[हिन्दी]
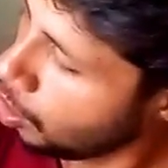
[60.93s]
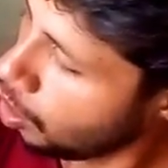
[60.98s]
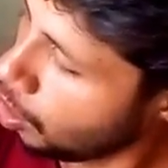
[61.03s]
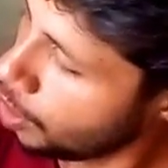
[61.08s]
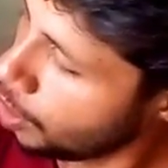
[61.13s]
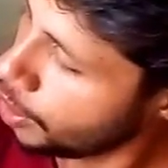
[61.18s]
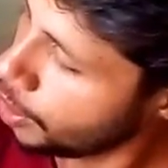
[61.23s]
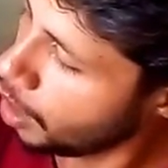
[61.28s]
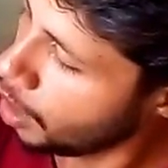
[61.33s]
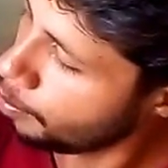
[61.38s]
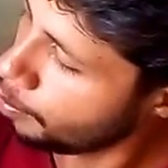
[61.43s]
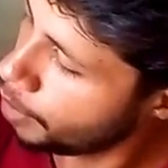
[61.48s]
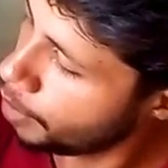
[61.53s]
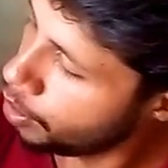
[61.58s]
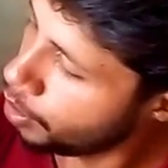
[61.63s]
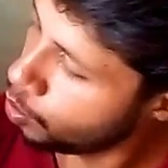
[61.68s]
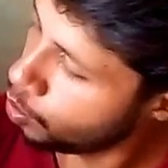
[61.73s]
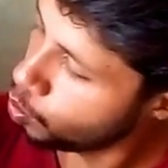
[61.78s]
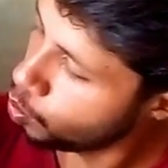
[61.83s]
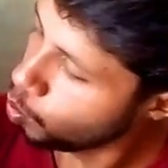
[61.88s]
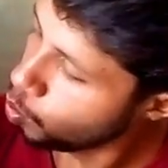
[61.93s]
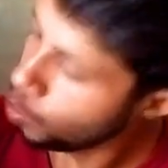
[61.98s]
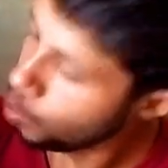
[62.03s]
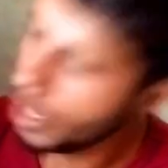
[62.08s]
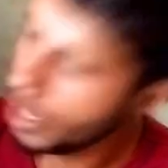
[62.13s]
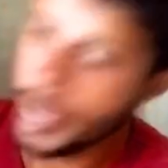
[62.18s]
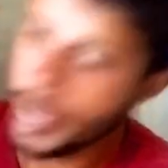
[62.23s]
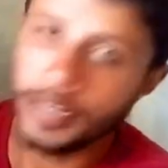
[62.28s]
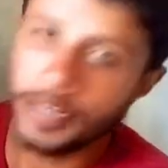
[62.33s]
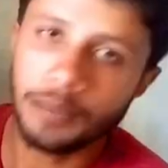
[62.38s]
और यहाँ पर टू
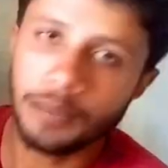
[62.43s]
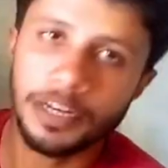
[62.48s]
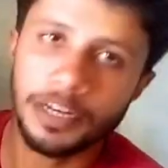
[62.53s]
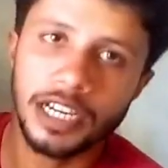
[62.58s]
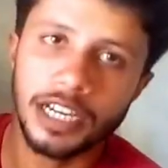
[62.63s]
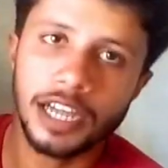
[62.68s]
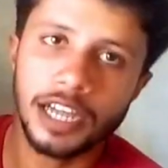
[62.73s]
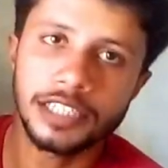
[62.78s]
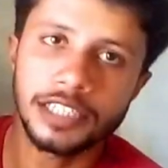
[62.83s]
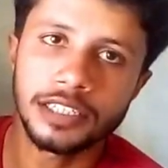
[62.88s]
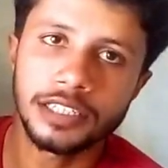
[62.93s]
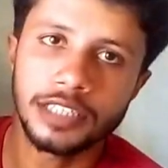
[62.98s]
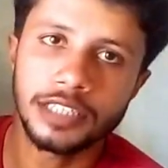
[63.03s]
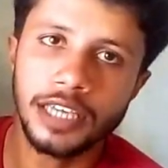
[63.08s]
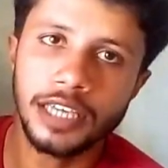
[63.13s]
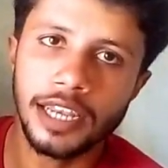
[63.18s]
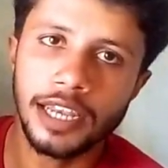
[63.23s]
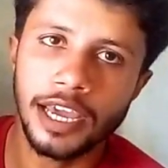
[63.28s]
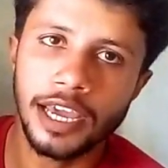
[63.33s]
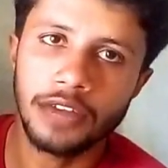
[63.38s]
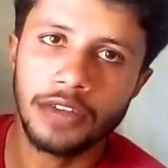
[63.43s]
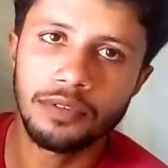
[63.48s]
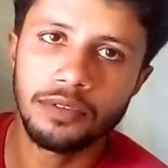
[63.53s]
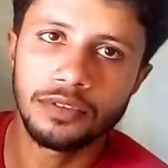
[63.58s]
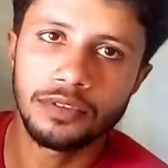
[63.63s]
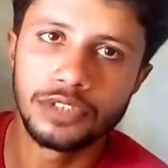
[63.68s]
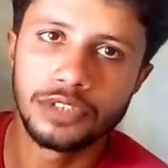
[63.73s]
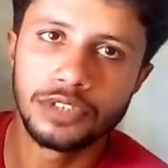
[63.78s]
लैन आप लगा सकते हैं लैन